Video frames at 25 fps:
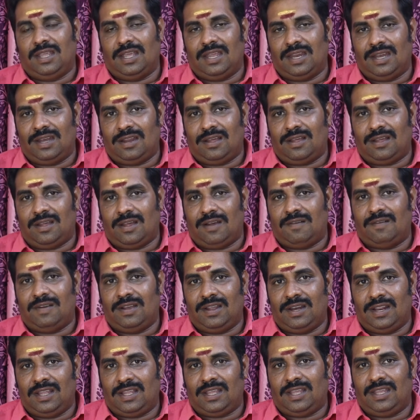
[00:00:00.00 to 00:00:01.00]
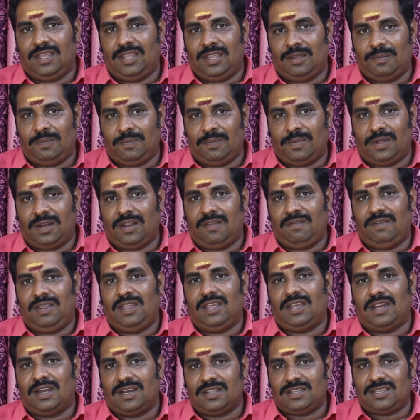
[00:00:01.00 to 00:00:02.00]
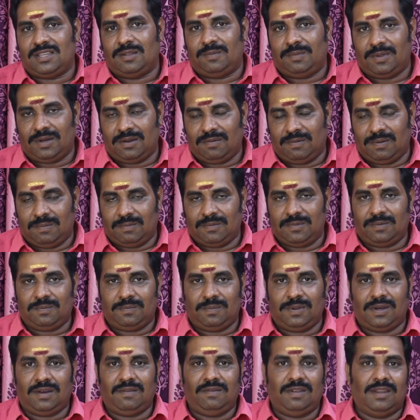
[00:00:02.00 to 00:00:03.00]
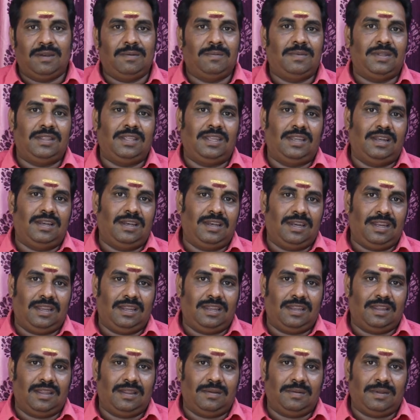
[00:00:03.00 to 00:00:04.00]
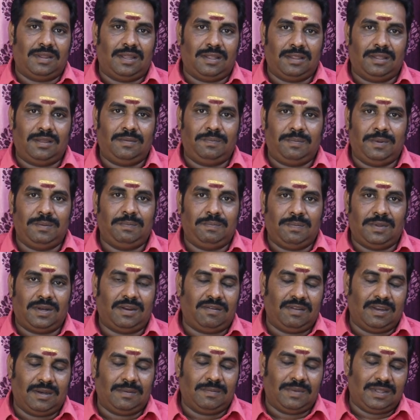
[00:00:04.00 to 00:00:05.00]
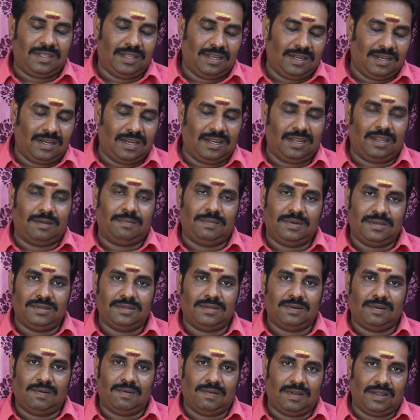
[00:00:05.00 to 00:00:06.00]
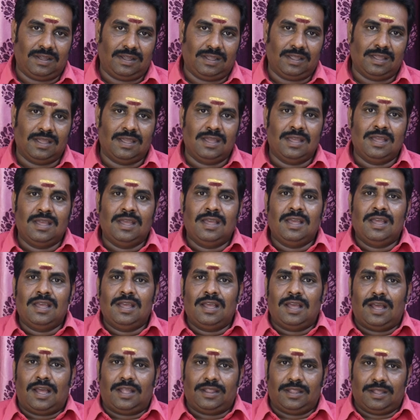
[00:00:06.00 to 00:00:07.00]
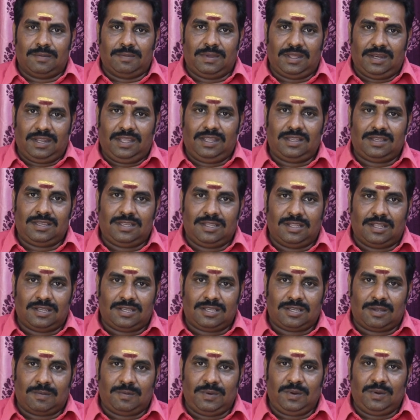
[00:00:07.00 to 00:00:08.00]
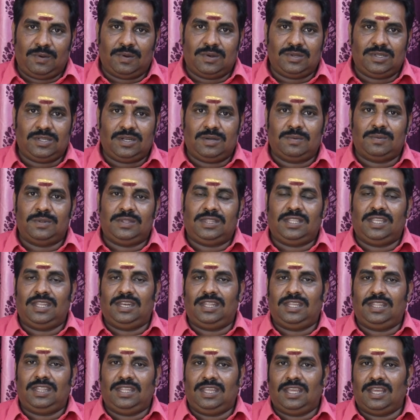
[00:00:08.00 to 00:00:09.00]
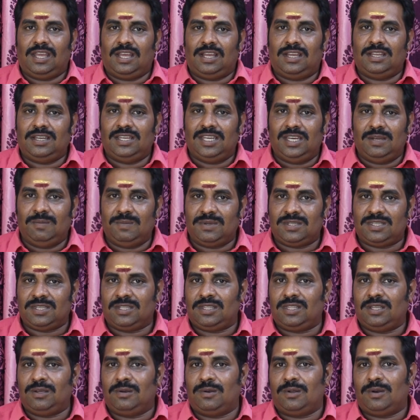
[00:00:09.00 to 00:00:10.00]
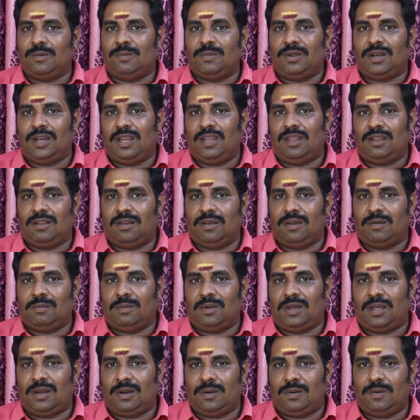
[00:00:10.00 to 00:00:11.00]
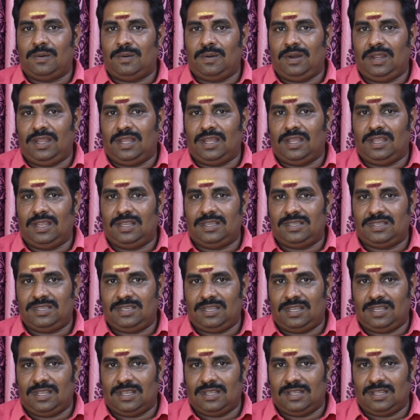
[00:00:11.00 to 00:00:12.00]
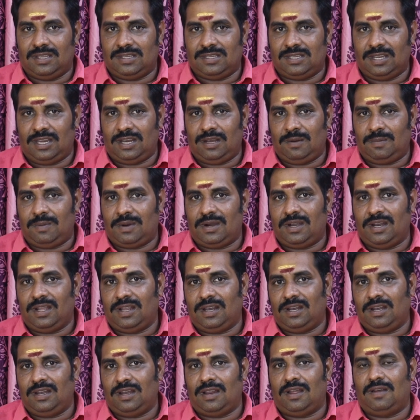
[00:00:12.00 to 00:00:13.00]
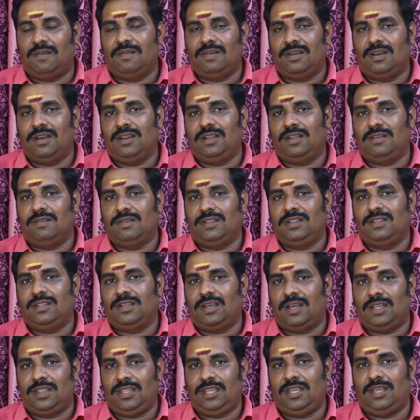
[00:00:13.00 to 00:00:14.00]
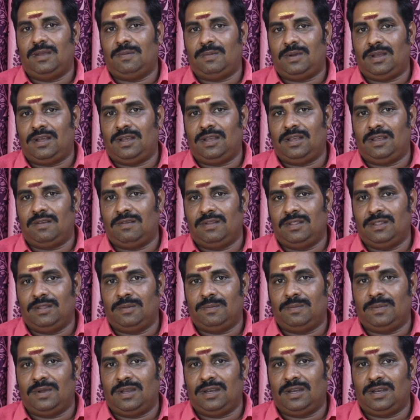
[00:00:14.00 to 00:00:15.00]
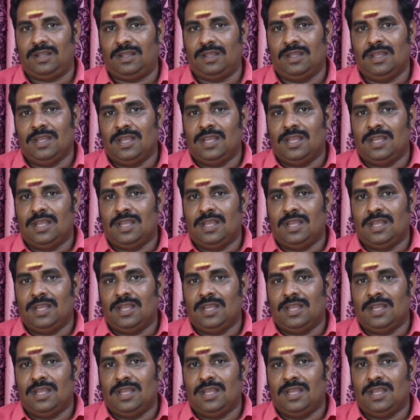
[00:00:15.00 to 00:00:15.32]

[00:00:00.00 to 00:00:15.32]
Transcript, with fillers: ஏன்னா அவங்களுக்கு இப்பிறவியே கடைசி பிறவி முப்பிறவி என்பது இல்லை அதாவது பிப்பிறவி என்பது இல்லை அப்படின்னு சொல்லுவாங்க அந்தமாரி இந்த சமயோஜர் புத்தி ரீதியாக நிமிஷத்துக்கு ஒரு முறை மாறக்கூடிய செ செயல்பாடுகள் அவங்களுக்கு வந்து அதிகமாக வந்து பார்த்தா